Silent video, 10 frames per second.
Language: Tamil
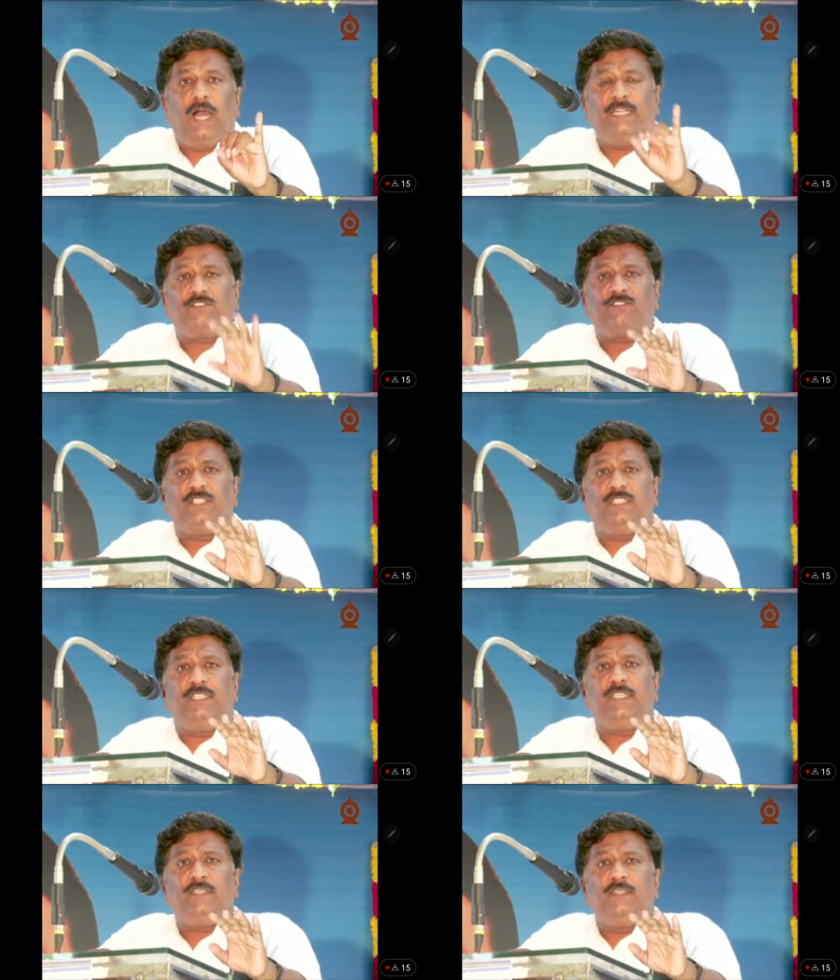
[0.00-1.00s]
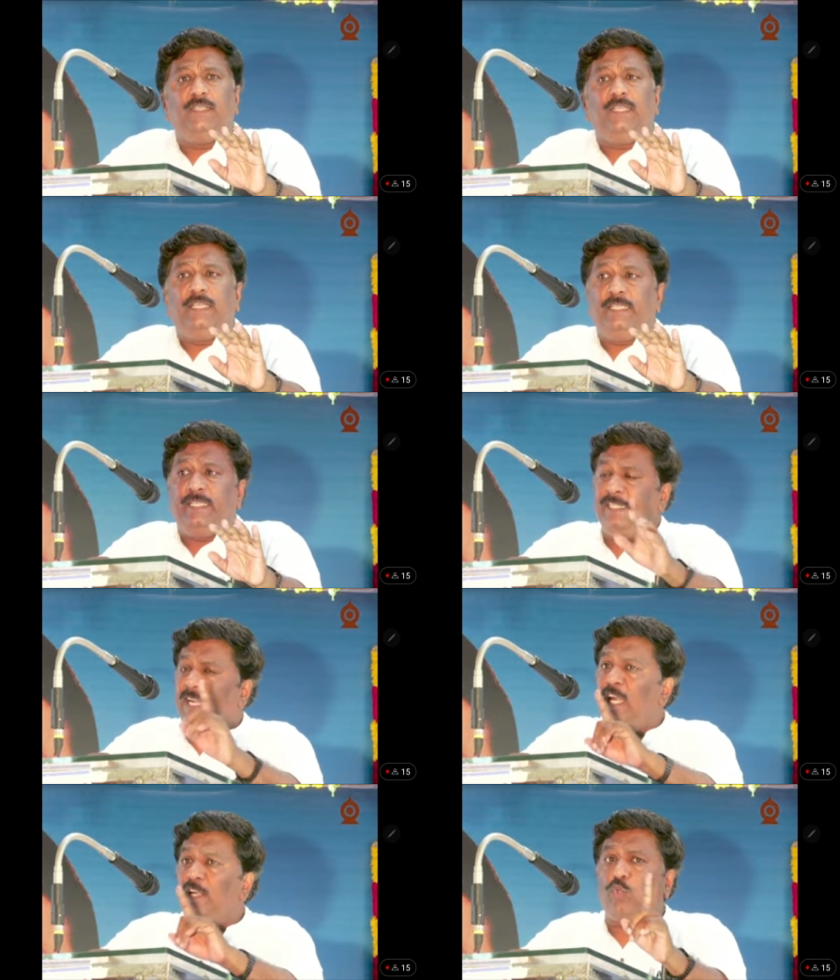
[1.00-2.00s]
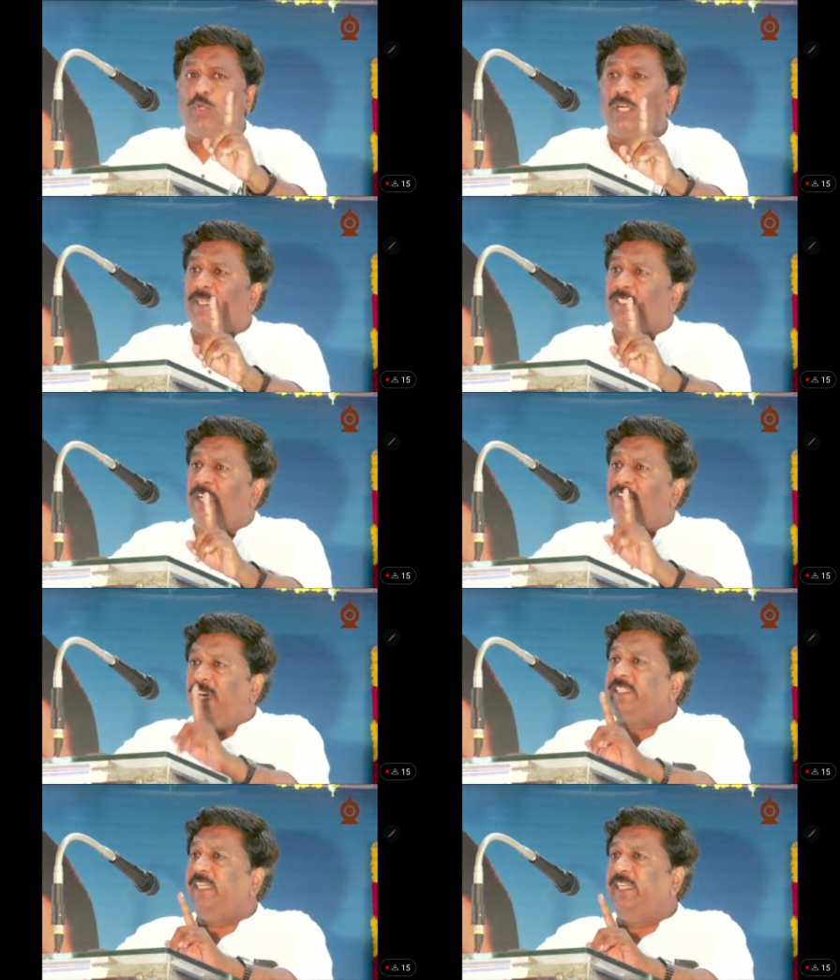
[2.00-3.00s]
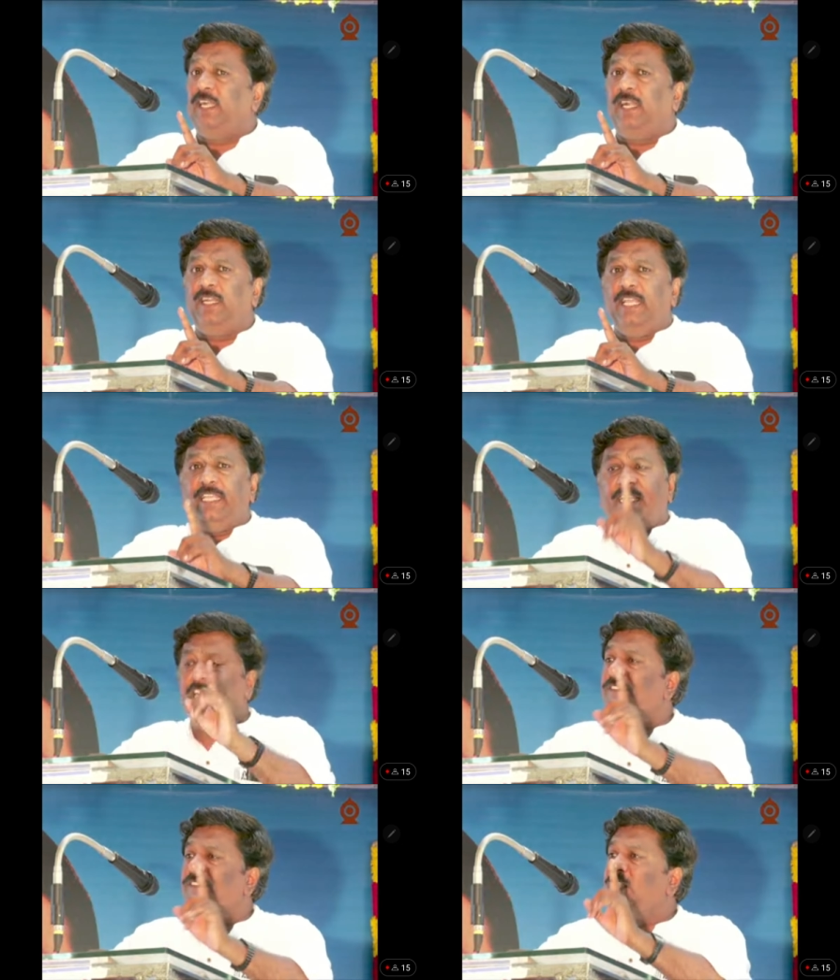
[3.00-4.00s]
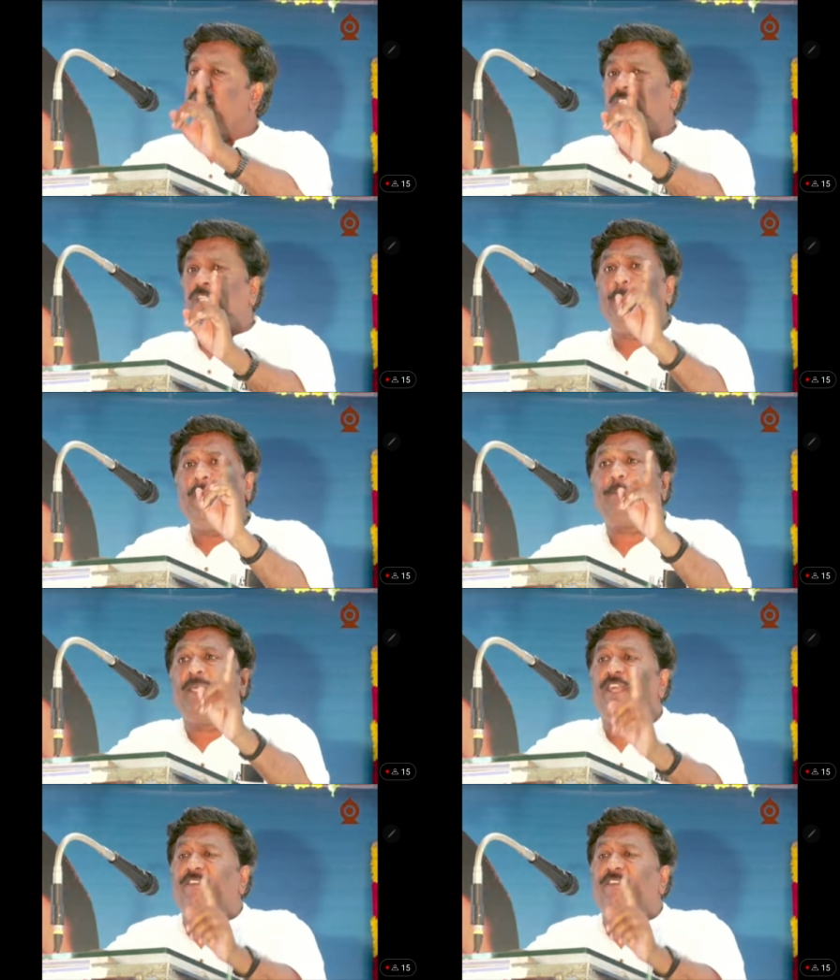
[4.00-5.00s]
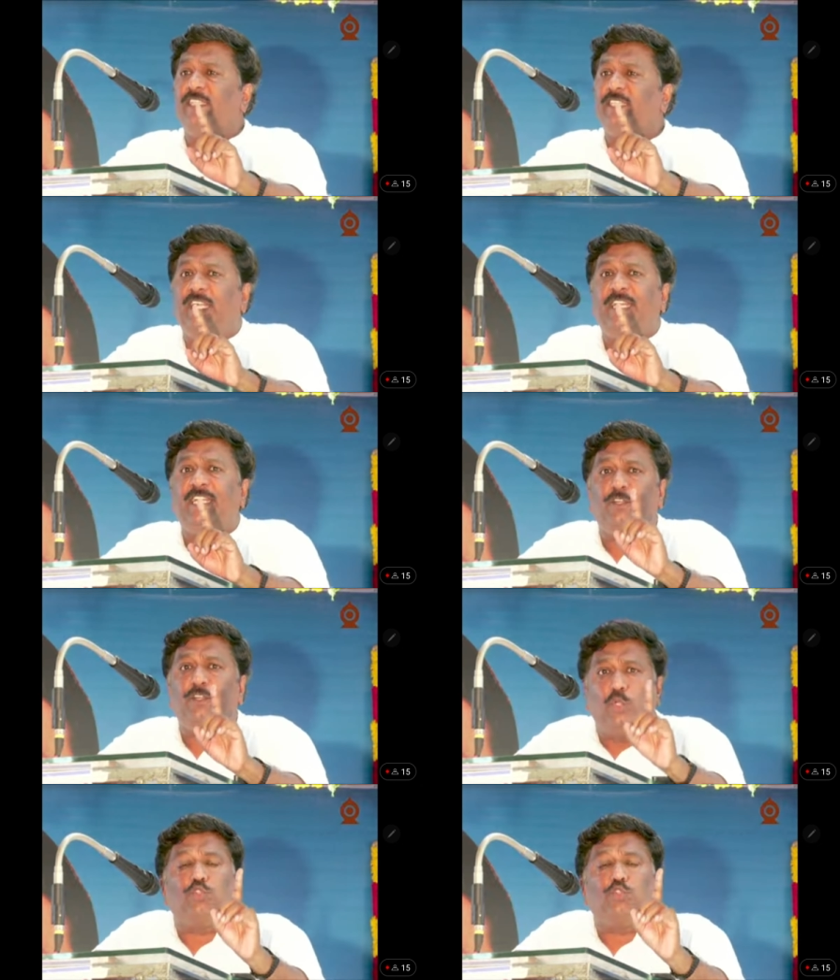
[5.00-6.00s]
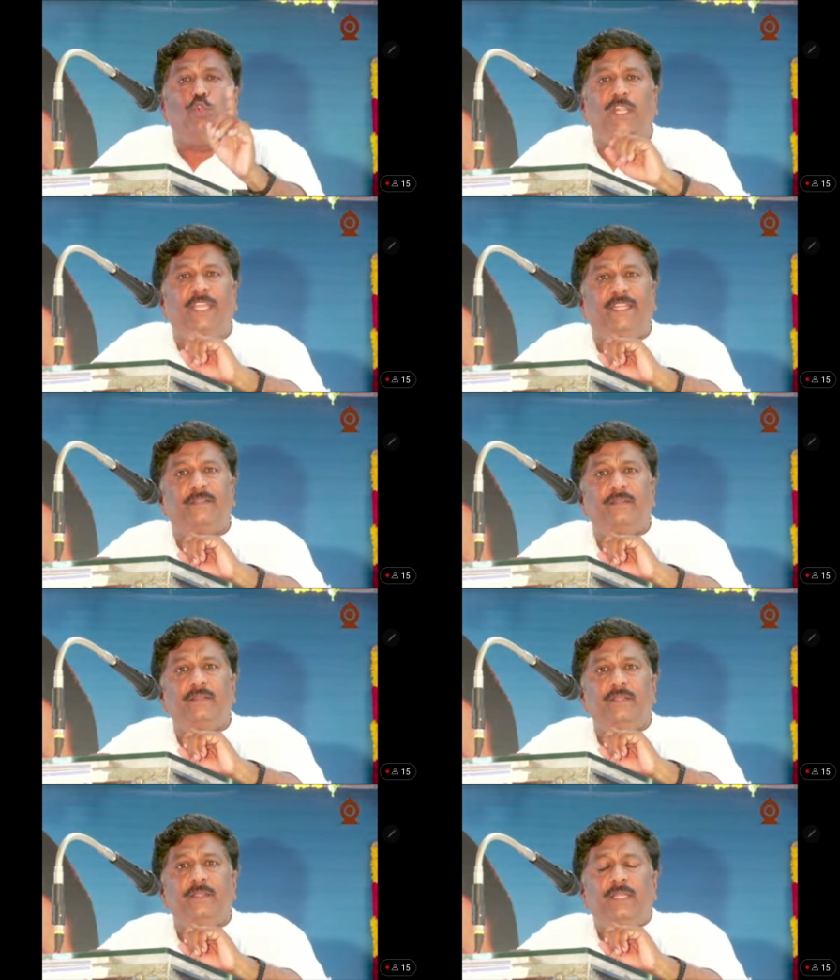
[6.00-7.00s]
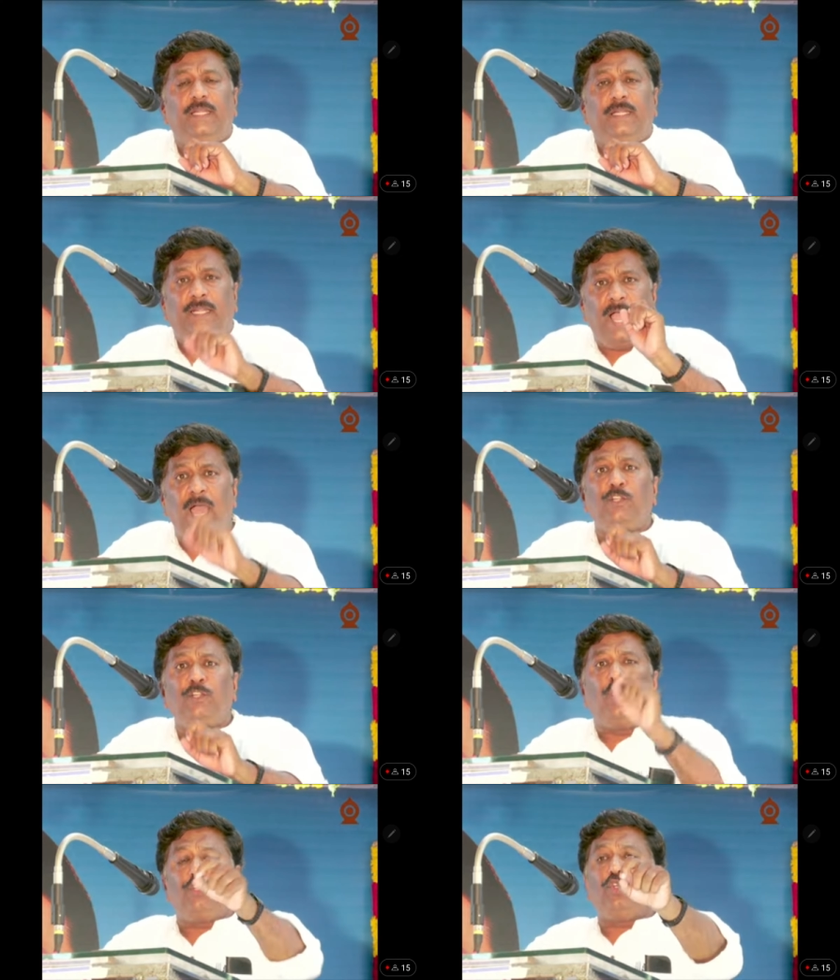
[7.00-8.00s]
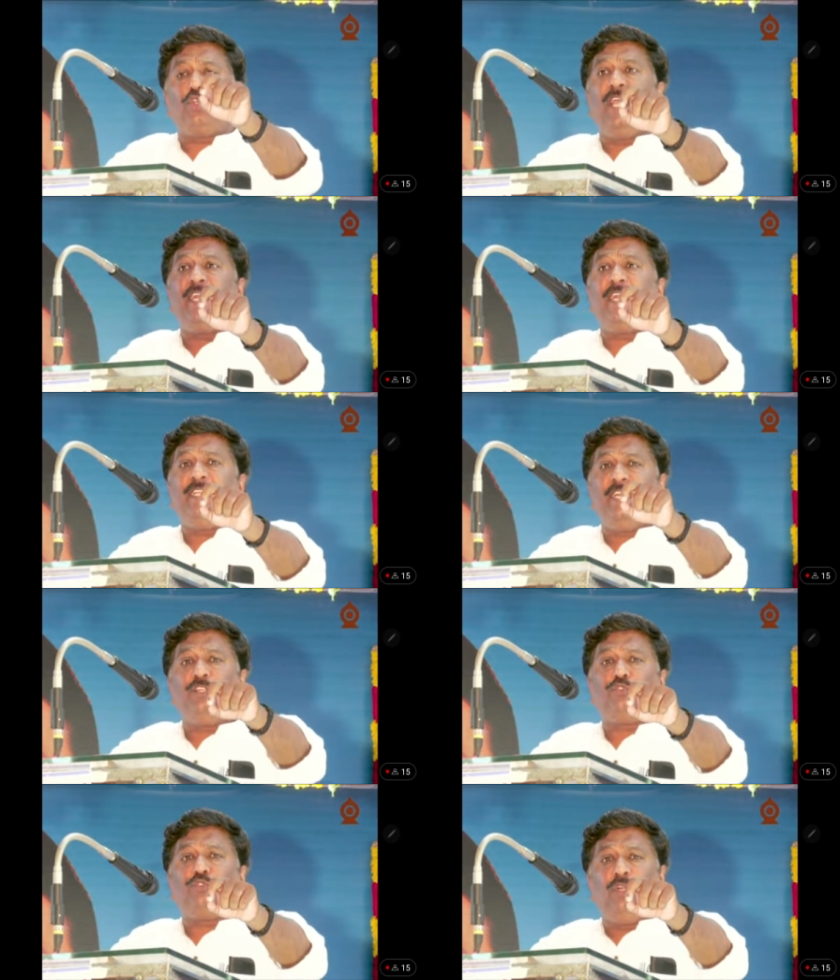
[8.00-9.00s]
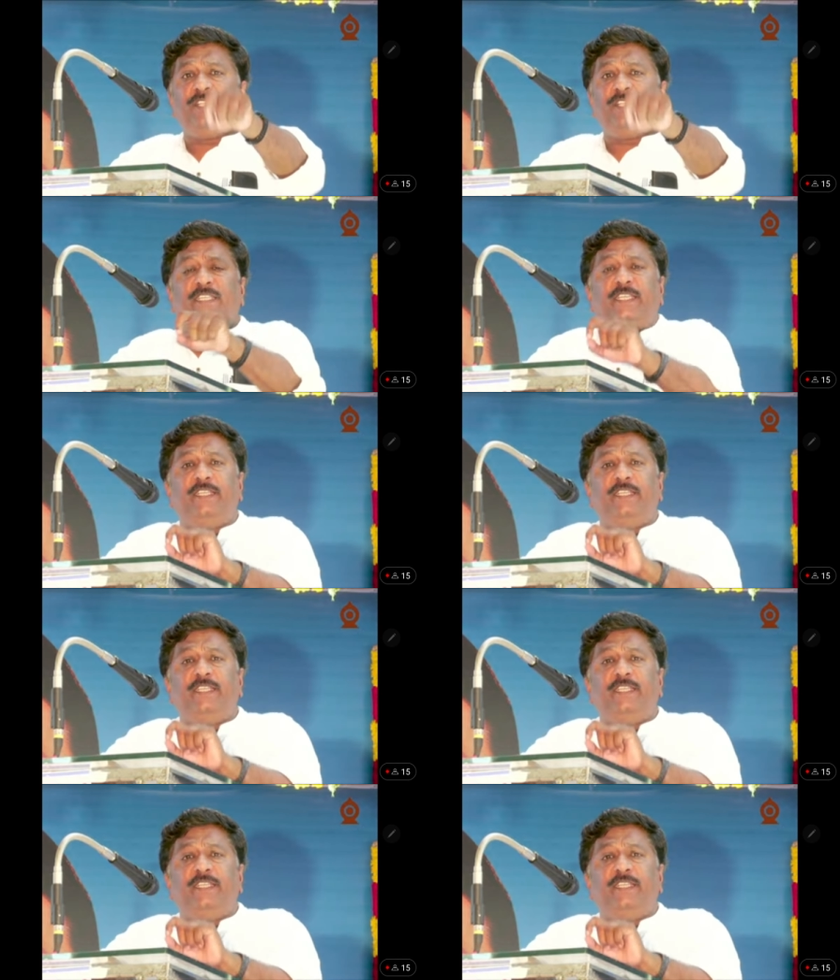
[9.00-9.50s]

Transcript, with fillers: அடுத்து என்னால் தொடர்பட்ட வழக்குகள் இருபதற்கும் மேற்பட்ட வழக்குகளை நான் தொடுத்து உள்ளேன் நான் தொடுத்துள்ளேன் என்று சொல்வது